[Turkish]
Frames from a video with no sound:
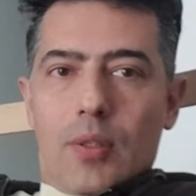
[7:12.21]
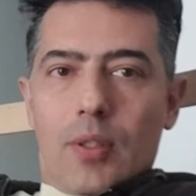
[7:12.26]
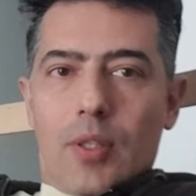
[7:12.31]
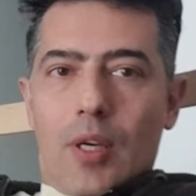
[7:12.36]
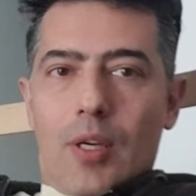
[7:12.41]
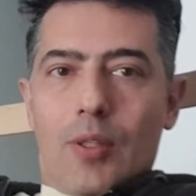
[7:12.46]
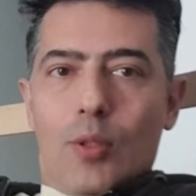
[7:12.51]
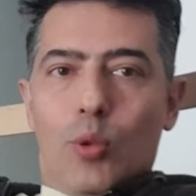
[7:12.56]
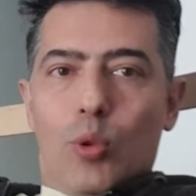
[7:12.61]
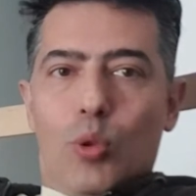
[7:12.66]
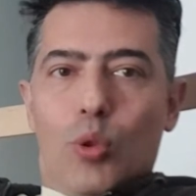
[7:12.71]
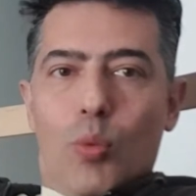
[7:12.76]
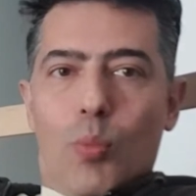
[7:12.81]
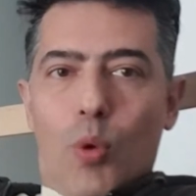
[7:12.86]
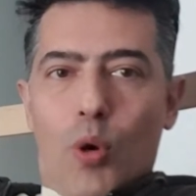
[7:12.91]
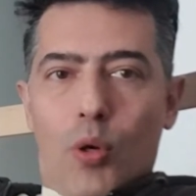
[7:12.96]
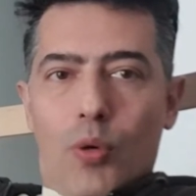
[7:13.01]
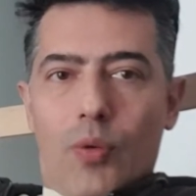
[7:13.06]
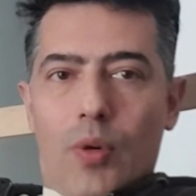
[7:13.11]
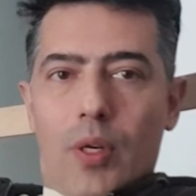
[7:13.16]
Yani
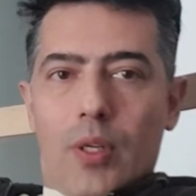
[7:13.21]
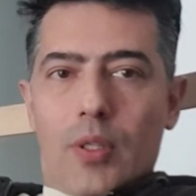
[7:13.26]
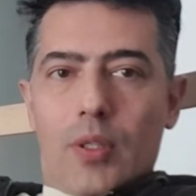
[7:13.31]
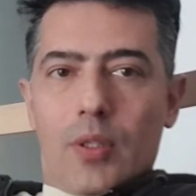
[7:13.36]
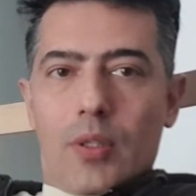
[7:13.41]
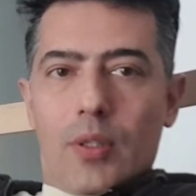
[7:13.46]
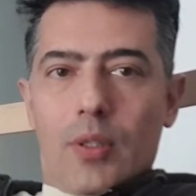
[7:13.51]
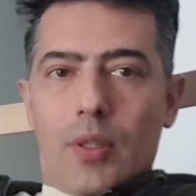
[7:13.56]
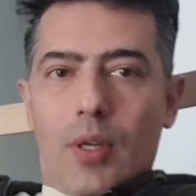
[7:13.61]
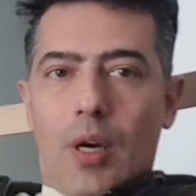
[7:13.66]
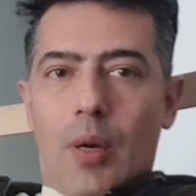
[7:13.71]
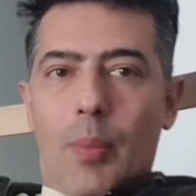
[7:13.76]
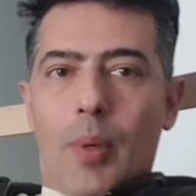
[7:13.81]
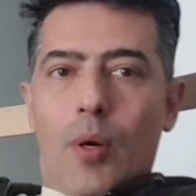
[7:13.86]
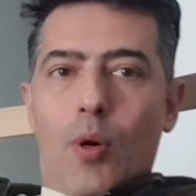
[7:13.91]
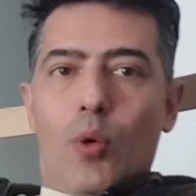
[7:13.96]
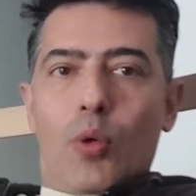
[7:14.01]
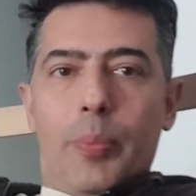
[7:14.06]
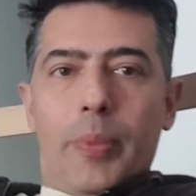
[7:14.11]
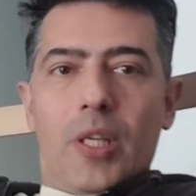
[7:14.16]
tümör var.
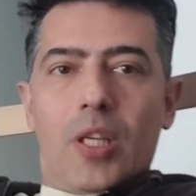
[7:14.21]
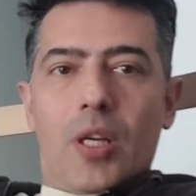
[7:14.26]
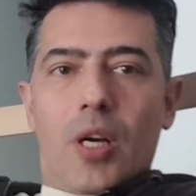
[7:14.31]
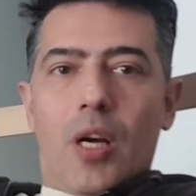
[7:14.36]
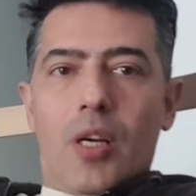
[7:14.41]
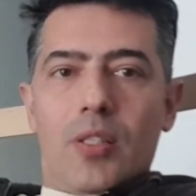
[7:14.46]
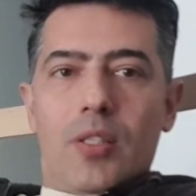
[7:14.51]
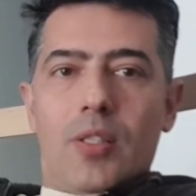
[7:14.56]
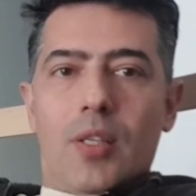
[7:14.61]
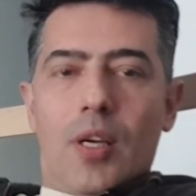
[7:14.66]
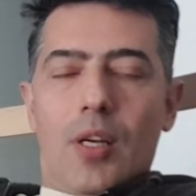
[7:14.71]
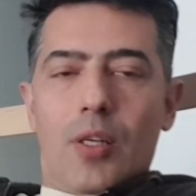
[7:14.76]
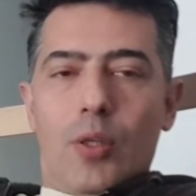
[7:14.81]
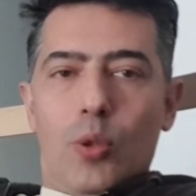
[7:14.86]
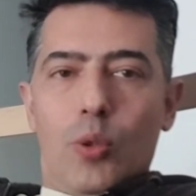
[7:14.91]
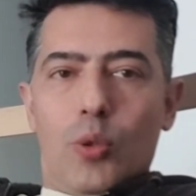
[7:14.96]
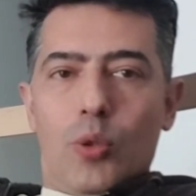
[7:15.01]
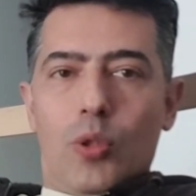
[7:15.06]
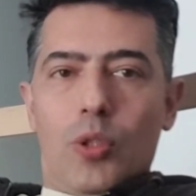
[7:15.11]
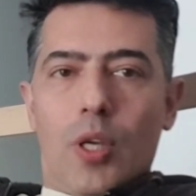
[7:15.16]
Ama o bir kanserli
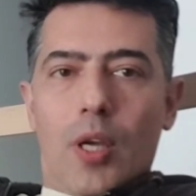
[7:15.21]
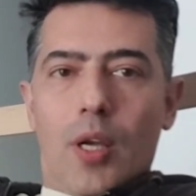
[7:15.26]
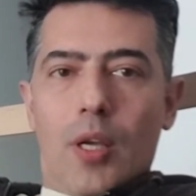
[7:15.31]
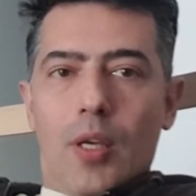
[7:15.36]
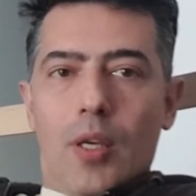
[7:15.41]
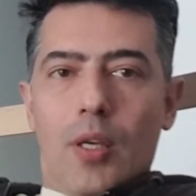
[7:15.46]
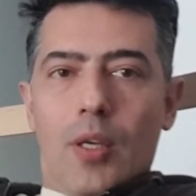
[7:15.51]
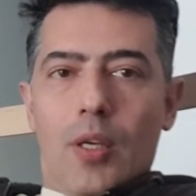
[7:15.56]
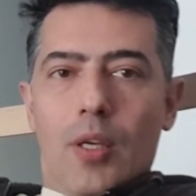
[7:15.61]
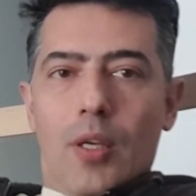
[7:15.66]
hücre.